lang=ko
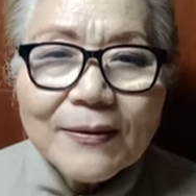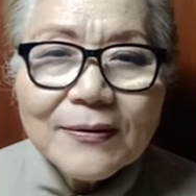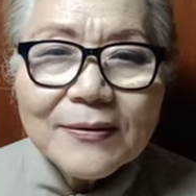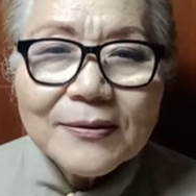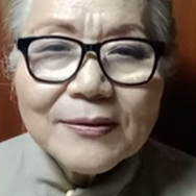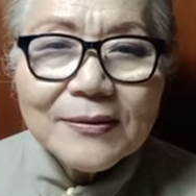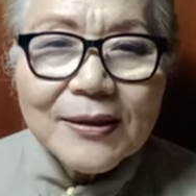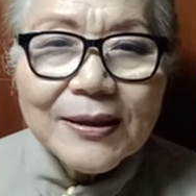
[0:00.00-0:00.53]
어,
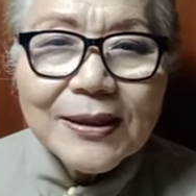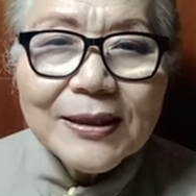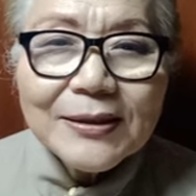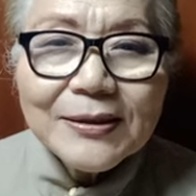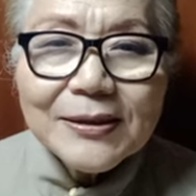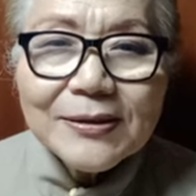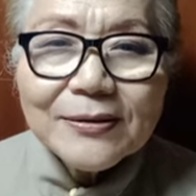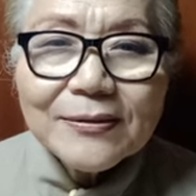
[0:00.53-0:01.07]

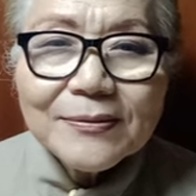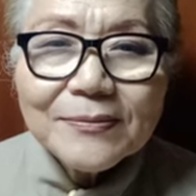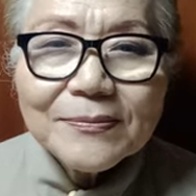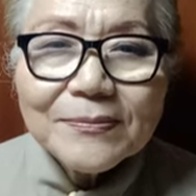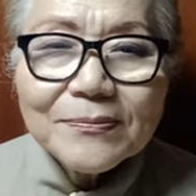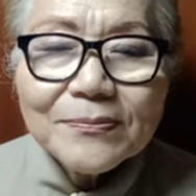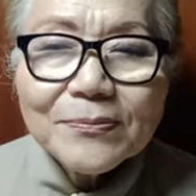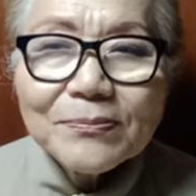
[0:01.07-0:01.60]
하나님께서는
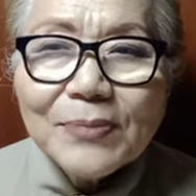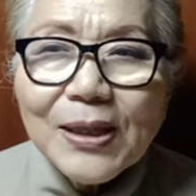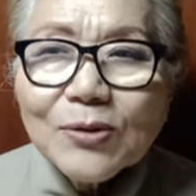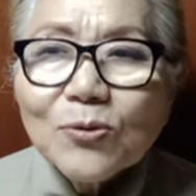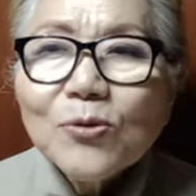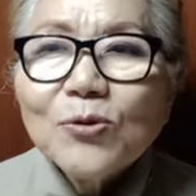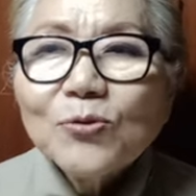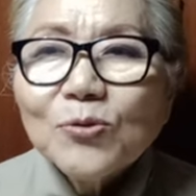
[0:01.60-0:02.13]

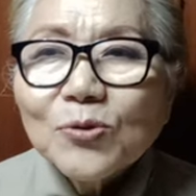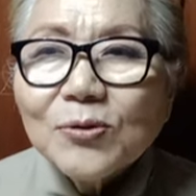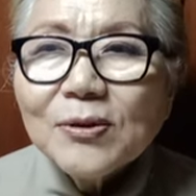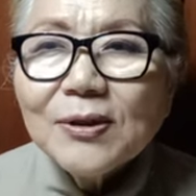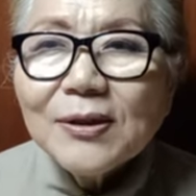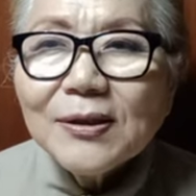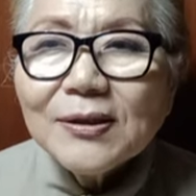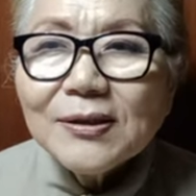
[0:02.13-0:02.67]
바로
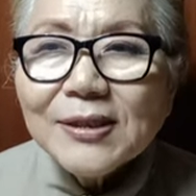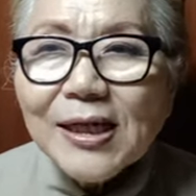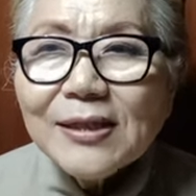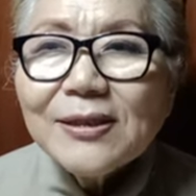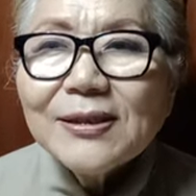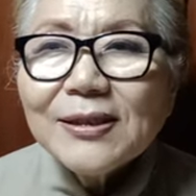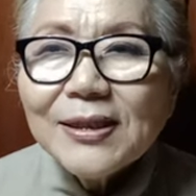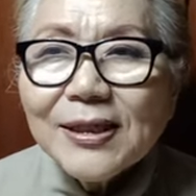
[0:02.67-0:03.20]

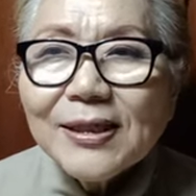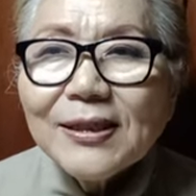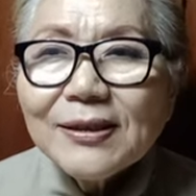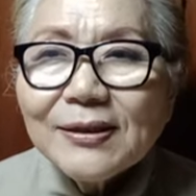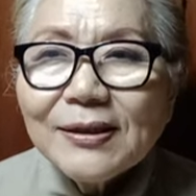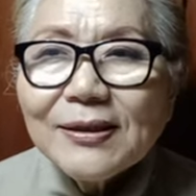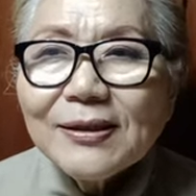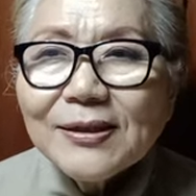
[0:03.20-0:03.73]

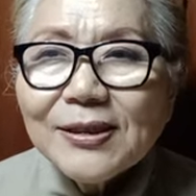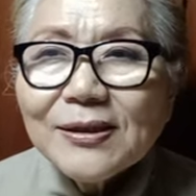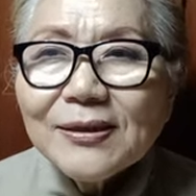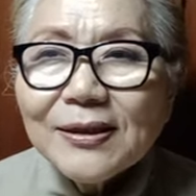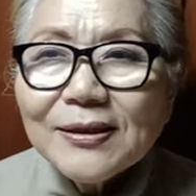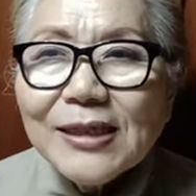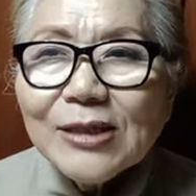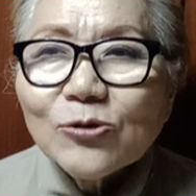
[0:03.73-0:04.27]
사흘길에
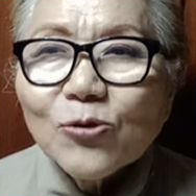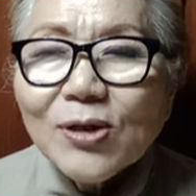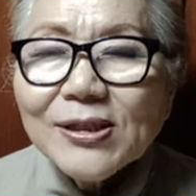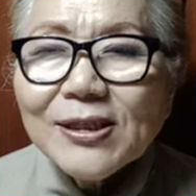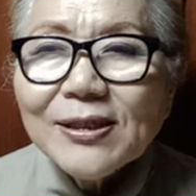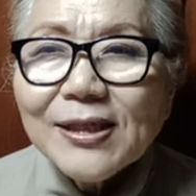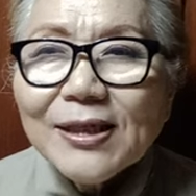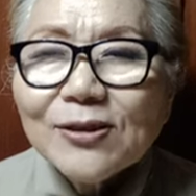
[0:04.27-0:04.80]

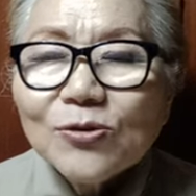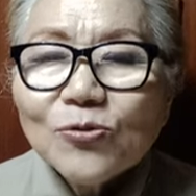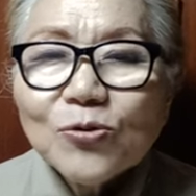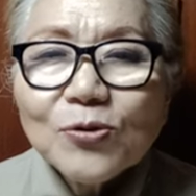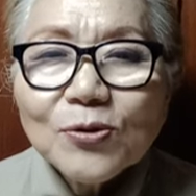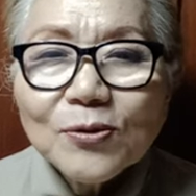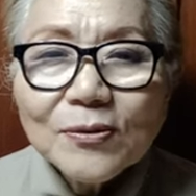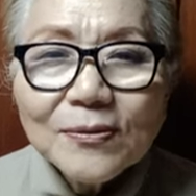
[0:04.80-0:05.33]
약속하신 땅을
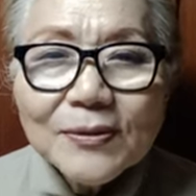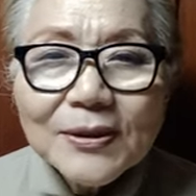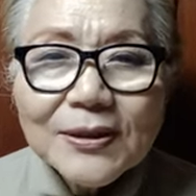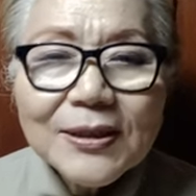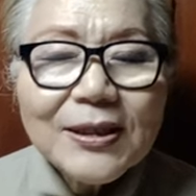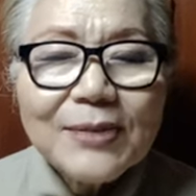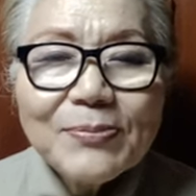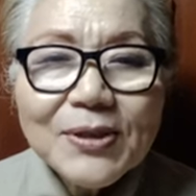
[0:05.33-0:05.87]
두고도
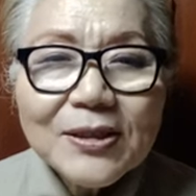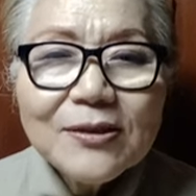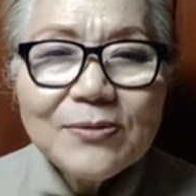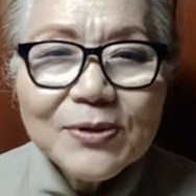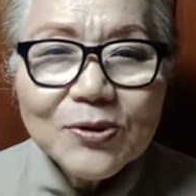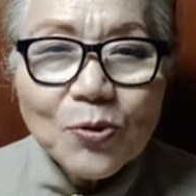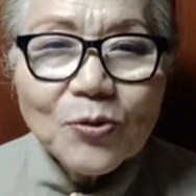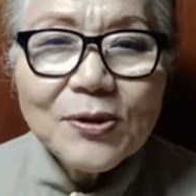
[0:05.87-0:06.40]
그렇게
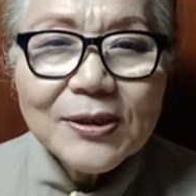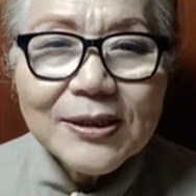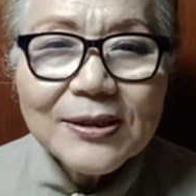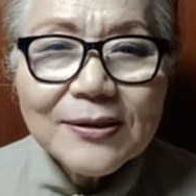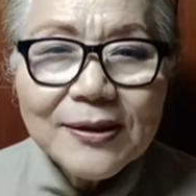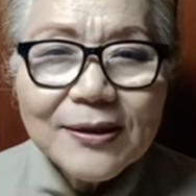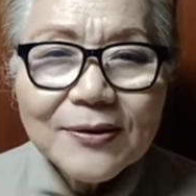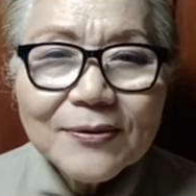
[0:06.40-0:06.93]
빙글빙글
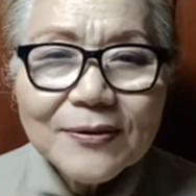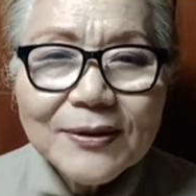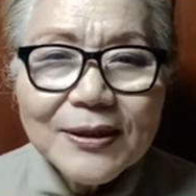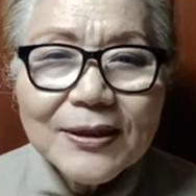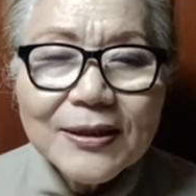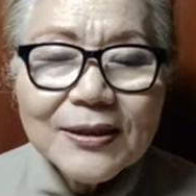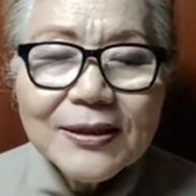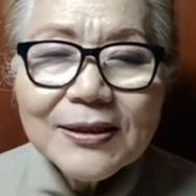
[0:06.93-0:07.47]
돌리신 거예요.
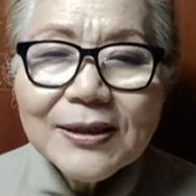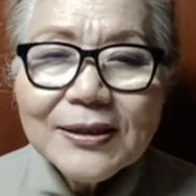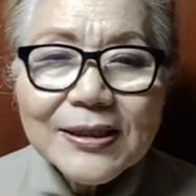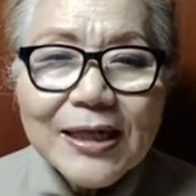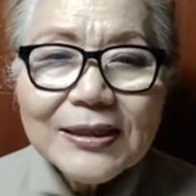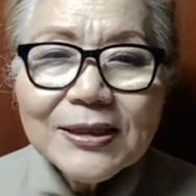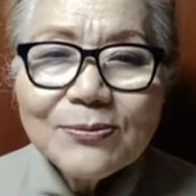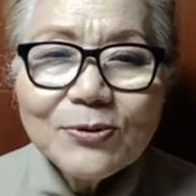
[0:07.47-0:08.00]
그러나
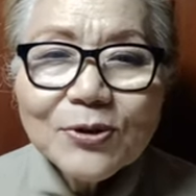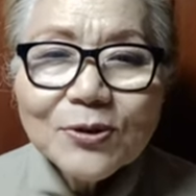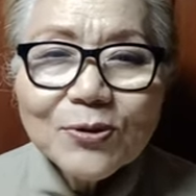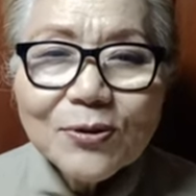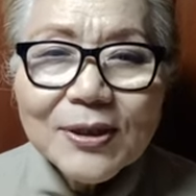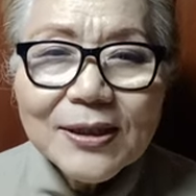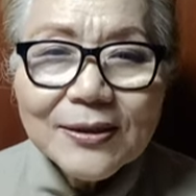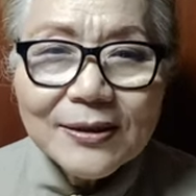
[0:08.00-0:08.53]
40년
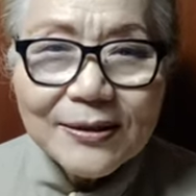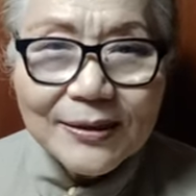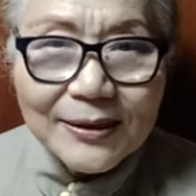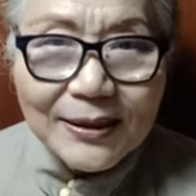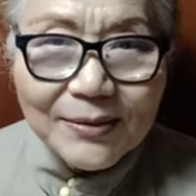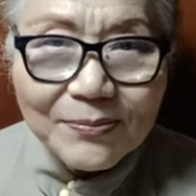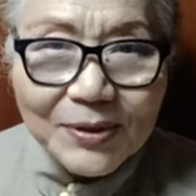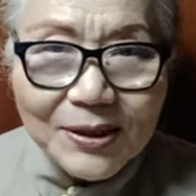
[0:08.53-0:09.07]
동안을
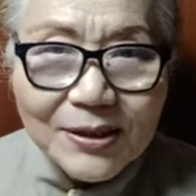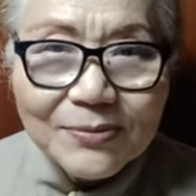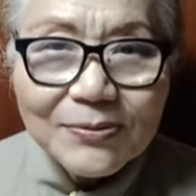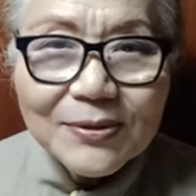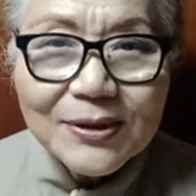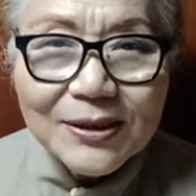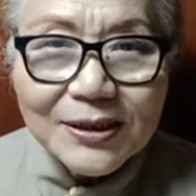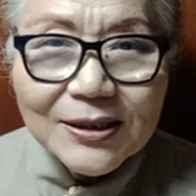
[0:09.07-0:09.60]

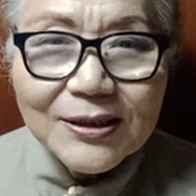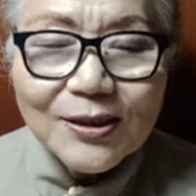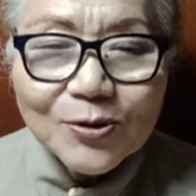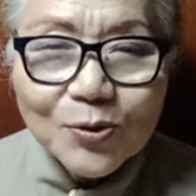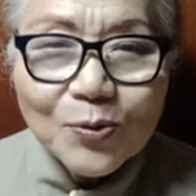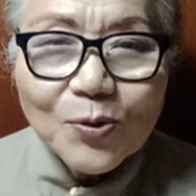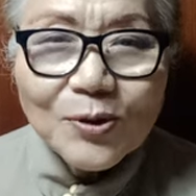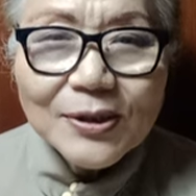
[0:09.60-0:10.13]
빙금일을
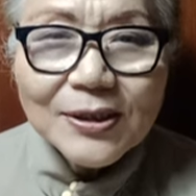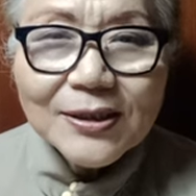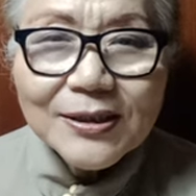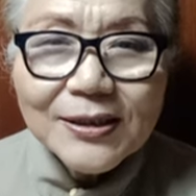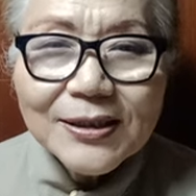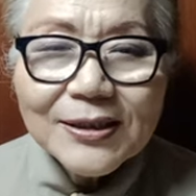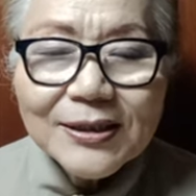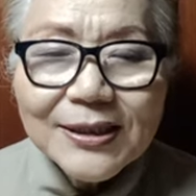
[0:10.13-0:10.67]

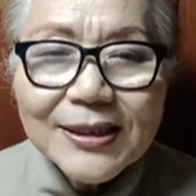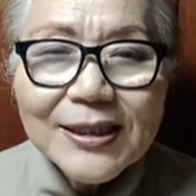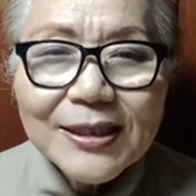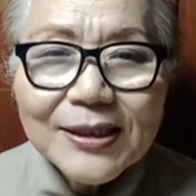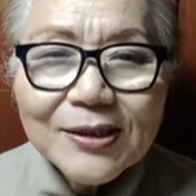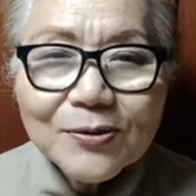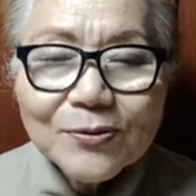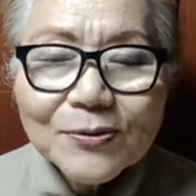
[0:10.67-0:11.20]
돌리시는 그
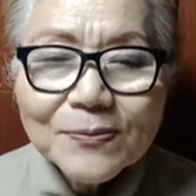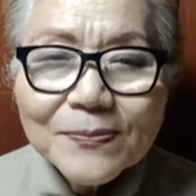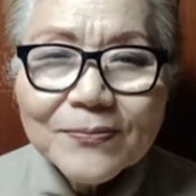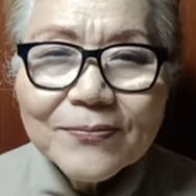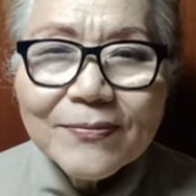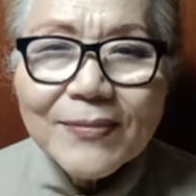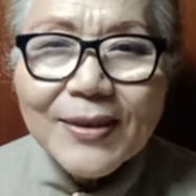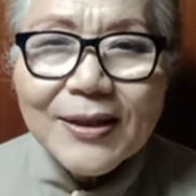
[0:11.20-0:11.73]
기간에도
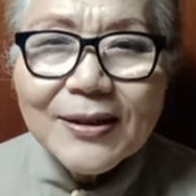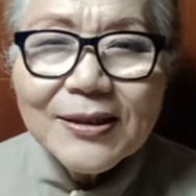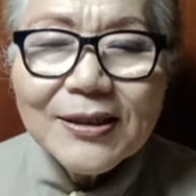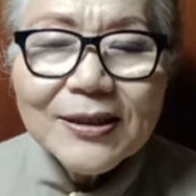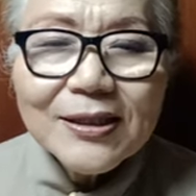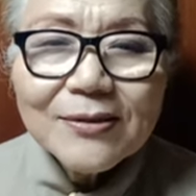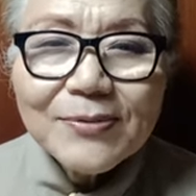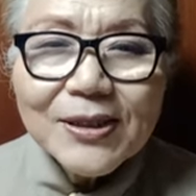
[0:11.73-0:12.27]

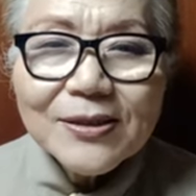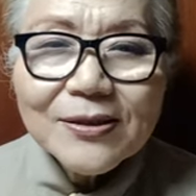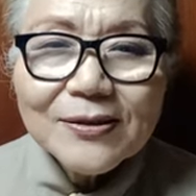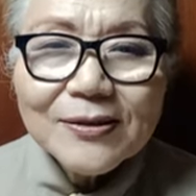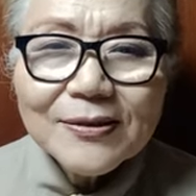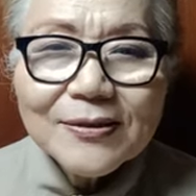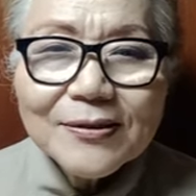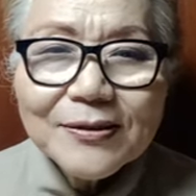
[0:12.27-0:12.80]
이스라엘
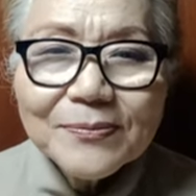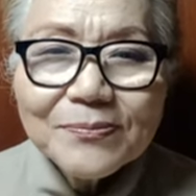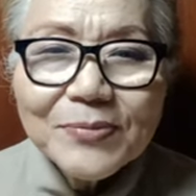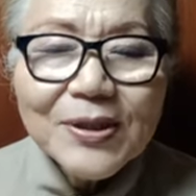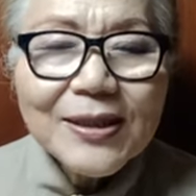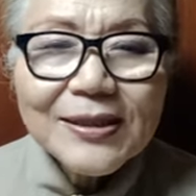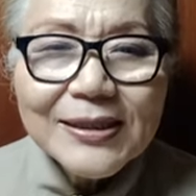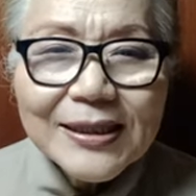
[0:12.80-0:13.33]
백성들은
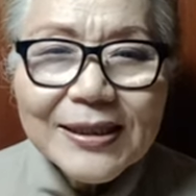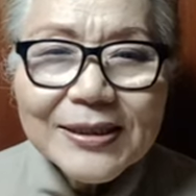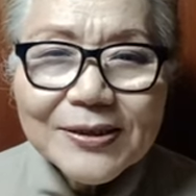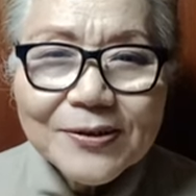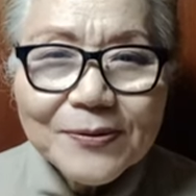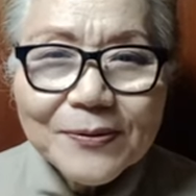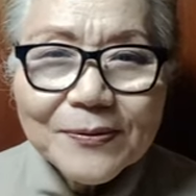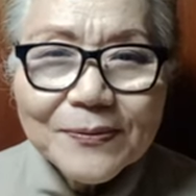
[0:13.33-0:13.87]
변하지
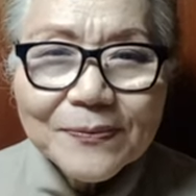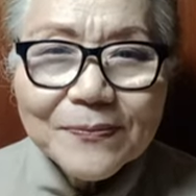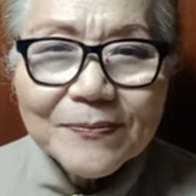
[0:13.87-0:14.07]
않았어요.